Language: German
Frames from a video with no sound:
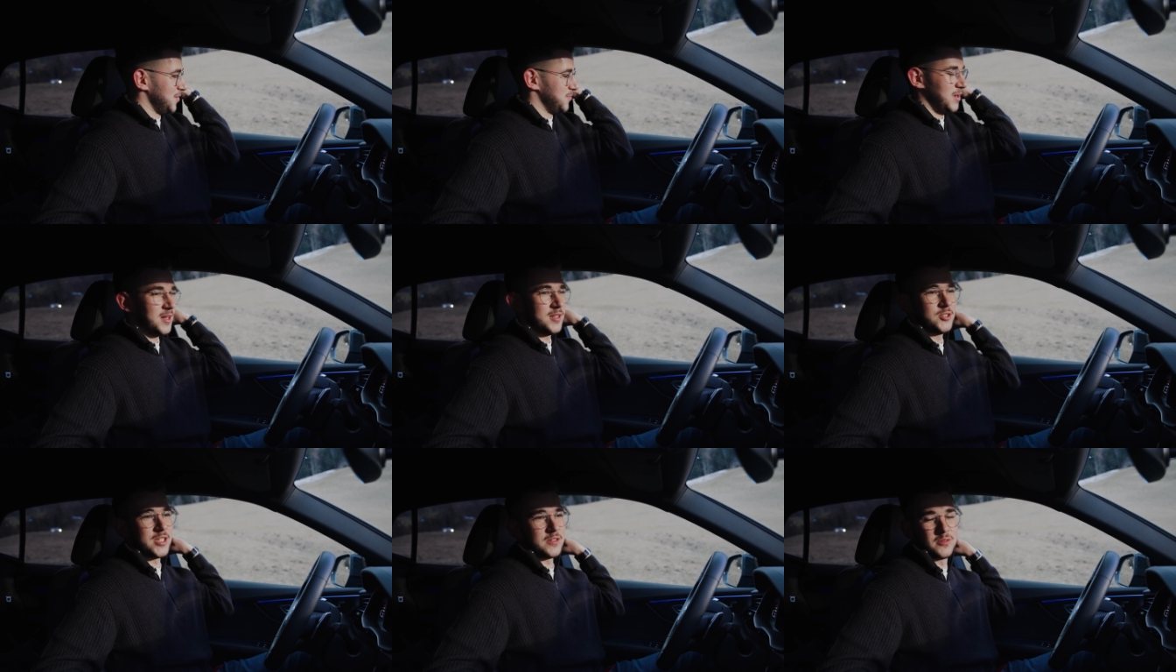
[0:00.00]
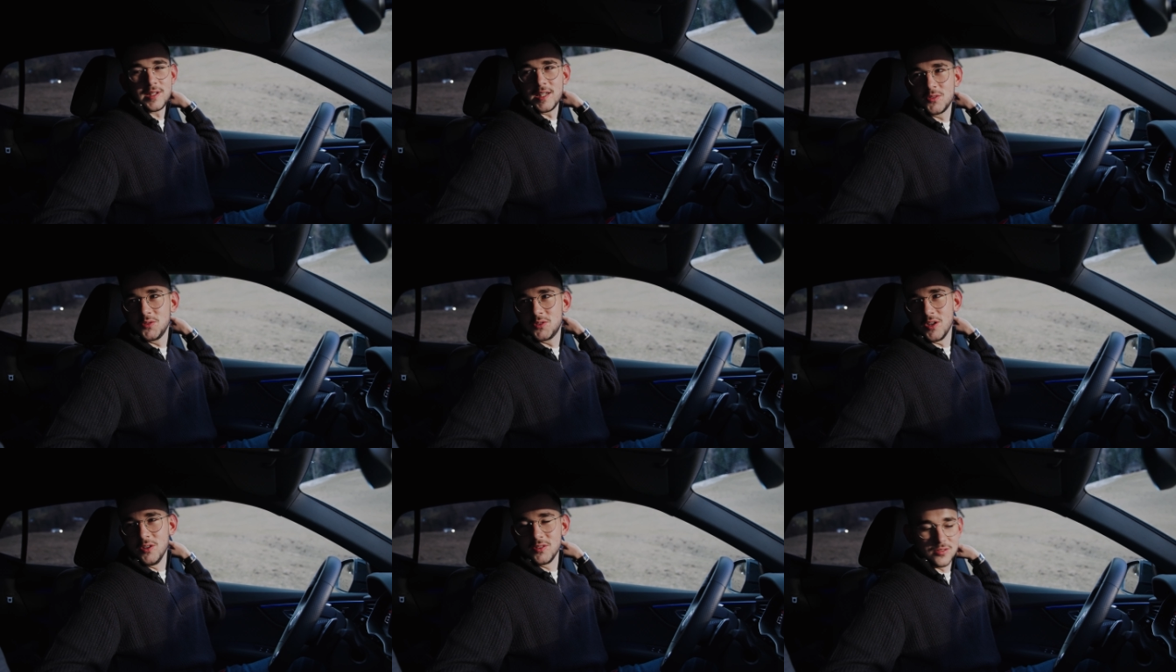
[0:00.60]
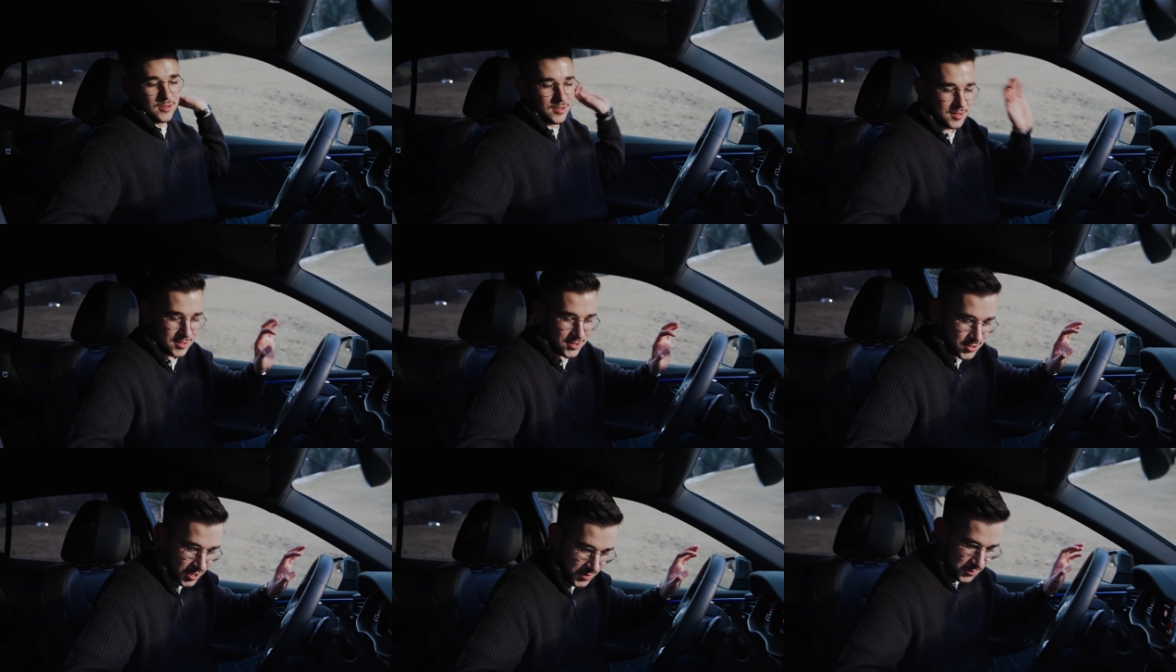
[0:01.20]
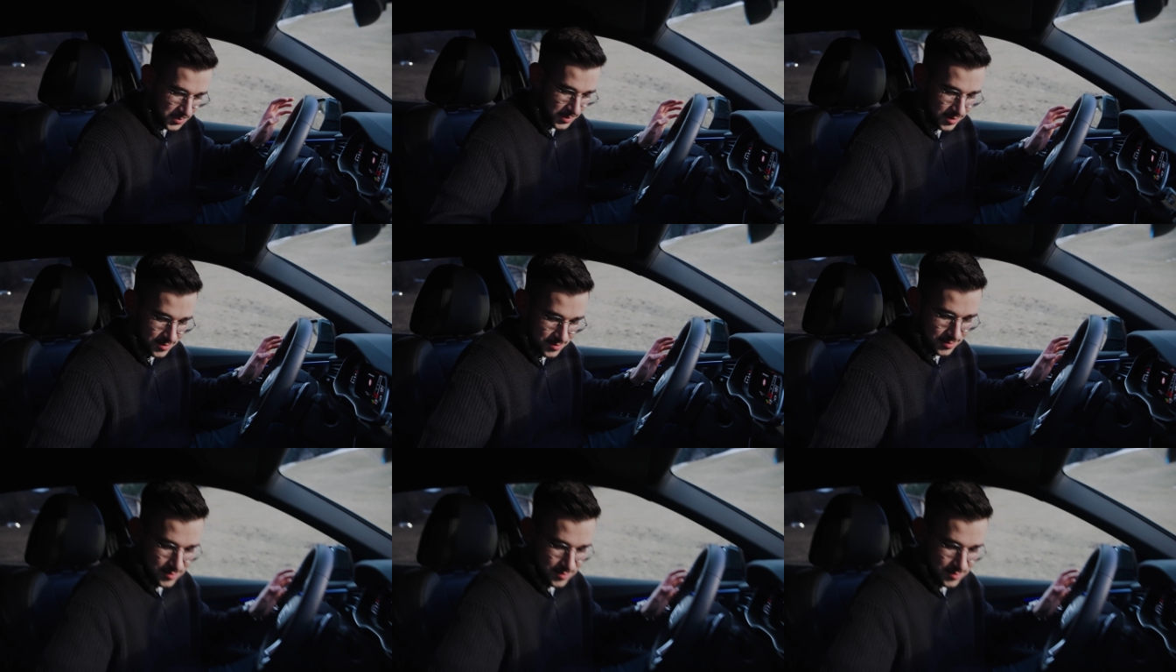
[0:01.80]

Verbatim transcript: allemal. Steigen wir mal ganz kurz aus, oder? Checken wir mal